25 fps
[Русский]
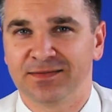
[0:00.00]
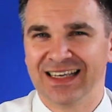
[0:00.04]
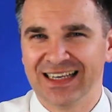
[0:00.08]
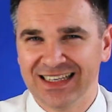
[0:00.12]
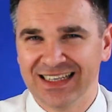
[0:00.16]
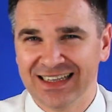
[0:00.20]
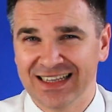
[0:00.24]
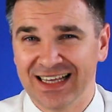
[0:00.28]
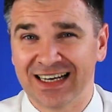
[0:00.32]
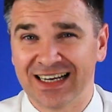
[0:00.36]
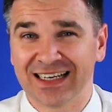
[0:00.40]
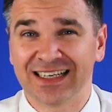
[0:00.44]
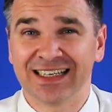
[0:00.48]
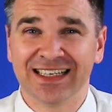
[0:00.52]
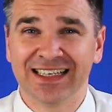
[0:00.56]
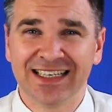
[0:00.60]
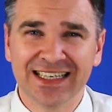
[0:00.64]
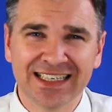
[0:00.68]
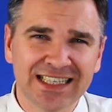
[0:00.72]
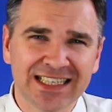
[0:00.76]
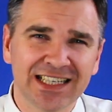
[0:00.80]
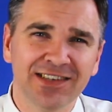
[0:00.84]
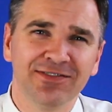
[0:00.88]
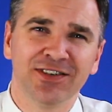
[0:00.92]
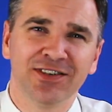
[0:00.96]
Итак,
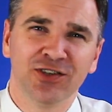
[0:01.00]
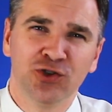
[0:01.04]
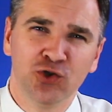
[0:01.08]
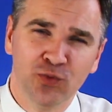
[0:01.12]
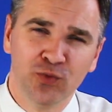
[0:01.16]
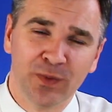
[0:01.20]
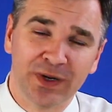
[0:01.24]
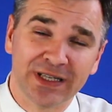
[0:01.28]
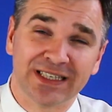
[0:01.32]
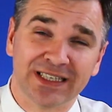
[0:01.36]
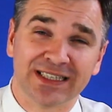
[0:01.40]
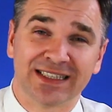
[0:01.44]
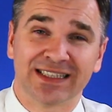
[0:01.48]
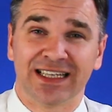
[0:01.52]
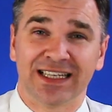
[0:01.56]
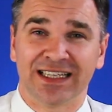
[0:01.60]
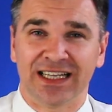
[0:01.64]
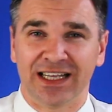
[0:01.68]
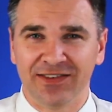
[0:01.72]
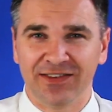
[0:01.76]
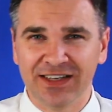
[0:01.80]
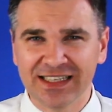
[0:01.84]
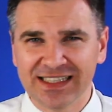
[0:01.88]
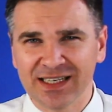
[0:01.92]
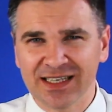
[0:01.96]
если вы думаете
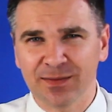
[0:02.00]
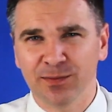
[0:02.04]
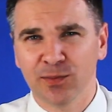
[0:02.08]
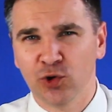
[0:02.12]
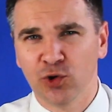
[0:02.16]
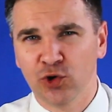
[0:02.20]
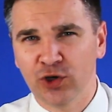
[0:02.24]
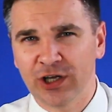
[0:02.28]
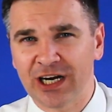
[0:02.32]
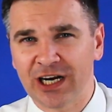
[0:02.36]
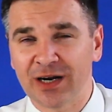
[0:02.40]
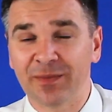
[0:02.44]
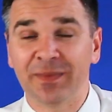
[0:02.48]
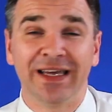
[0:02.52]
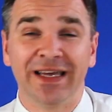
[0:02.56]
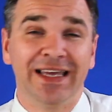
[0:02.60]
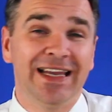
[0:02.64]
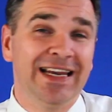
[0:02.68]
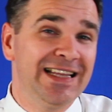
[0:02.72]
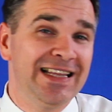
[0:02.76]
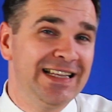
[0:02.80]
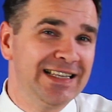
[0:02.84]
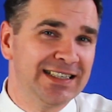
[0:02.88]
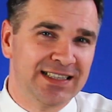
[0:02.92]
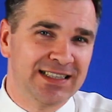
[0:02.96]
становиться блогером
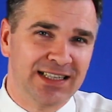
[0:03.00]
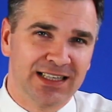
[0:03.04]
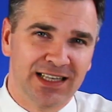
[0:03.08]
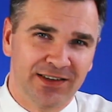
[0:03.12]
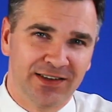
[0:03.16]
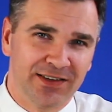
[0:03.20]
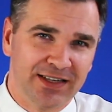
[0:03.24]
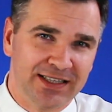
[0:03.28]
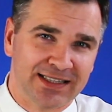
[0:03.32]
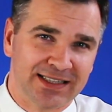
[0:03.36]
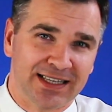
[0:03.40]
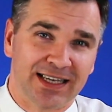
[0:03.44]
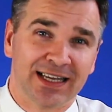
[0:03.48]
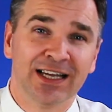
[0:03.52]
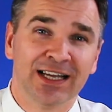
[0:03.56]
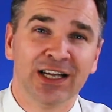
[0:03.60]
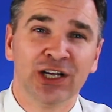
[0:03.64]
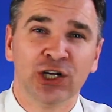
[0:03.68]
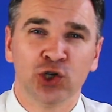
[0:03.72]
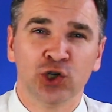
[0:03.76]
или не становиться,